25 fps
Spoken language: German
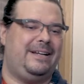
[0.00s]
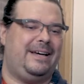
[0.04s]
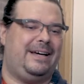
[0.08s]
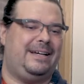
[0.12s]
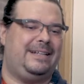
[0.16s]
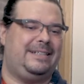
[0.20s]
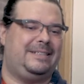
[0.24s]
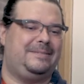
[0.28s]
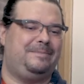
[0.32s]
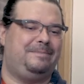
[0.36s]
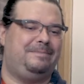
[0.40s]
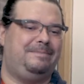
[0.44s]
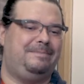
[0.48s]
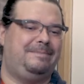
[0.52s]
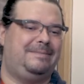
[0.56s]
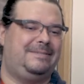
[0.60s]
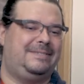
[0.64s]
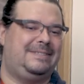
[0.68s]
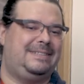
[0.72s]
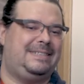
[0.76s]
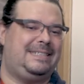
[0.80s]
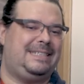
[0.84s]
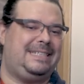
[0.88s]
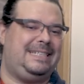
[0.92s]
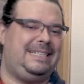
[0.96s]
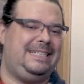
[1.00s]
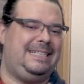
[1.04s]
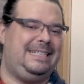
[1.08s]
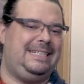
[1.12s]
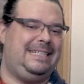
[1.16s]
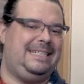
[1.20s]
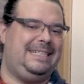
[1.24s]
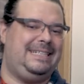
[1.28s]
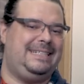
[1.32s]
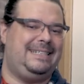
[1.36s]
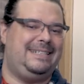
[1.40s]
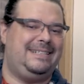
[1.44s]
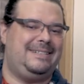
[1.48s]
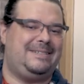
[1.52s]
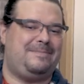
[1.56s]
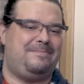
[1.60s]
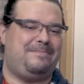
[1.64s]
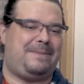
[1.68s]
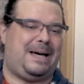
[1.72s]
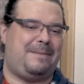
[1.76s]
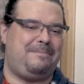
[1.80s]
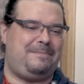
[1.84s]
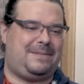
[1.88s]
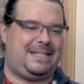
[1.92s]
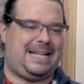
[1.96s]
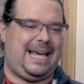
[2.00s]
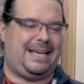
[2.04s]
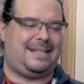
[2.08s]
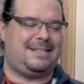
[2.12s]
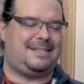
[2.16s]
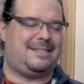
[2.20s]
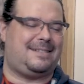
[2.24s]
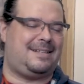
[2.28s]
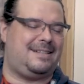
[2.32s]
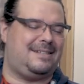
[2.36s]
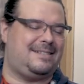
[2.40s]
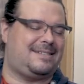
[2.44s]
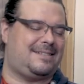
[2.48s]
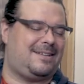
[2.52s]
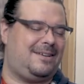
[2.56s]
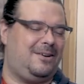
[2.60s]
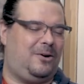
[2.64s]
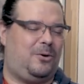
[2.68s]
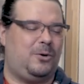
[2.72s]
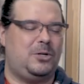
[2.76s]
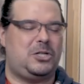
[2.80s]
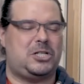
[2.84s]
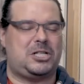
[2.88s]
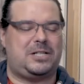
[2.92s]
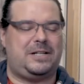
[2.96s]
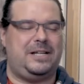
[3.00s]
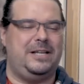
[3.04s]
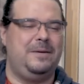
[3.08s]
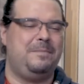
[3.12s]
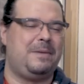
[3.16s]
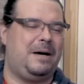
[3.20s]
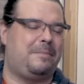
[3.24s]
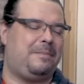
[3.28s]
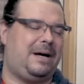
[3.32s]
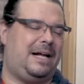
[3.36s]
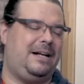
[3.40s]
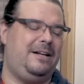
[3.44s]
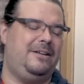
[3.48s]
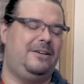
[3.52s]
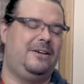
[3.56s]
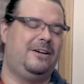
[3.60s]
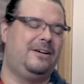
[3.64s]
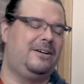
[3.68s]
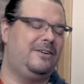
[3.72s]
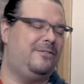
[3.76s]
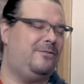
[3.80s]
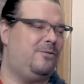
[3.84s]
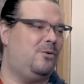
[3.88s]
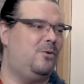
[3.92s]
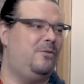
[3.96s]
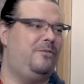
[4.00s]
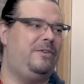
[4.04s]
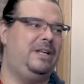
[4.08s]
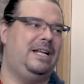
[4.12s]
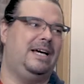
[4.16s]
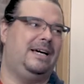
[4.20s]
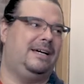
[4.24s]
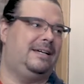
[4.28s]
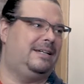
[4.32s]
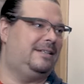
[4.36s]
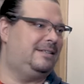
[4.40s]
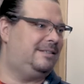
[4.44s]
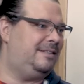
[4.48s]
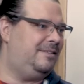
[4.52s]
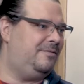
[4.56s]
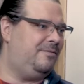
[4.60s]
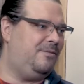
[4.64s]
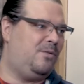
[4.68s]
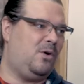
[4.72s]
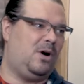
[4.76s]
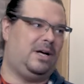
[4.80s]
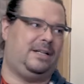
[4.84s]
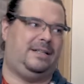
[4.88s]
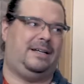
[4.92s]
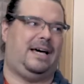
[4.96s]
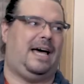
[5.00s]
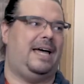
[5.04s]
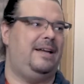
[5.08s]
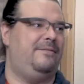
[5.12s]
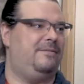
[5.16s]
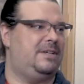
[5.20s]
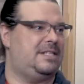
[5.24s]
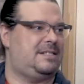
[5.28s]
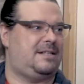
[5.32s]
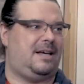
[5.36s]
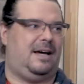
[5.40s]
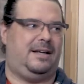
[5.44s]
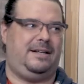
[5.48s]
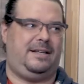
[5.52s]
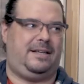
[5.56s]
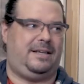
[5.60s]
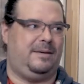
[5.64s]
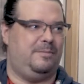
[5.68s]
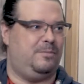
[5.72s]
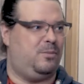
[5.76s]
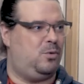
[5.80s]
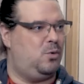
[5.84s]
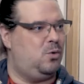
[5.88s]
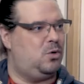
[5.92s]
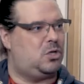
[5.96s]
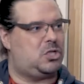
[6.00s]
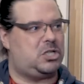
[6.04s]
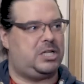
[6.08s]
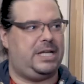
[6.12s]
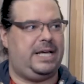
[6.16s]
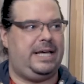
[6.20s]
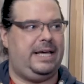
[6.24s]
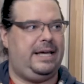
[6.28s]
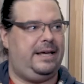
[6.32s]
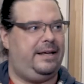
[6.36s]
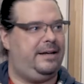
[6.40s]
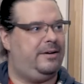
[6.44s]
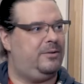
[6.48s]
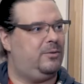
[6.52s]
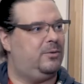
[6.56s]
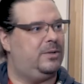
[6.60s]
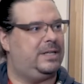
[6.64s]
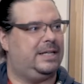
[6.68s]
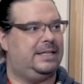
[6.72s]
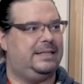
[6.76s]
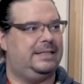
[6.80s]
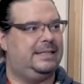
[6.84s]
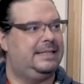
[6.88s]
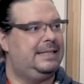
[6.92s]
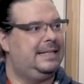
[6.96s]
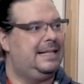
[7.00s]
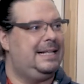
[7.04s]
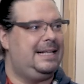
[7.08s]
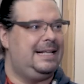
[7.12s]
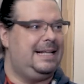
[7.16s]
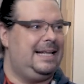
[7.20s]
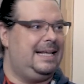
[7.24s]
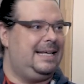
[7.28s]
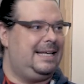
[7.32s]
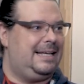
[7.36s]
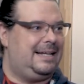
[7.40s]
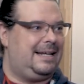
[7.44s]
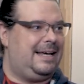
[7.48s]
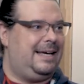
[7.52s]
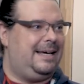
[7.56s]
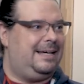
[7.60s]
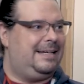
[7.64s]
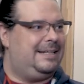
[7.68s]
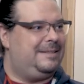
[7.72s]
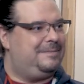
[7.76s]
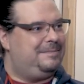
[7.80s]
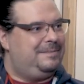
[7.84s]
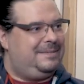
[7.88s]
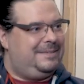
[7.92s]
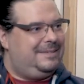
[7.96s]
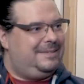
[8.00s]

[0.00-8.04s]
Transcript: Äh, die, beim Text, es rutscht immer mal irgendwo wieder ein Wort rein, was gar nicht im Buch steht oder äh,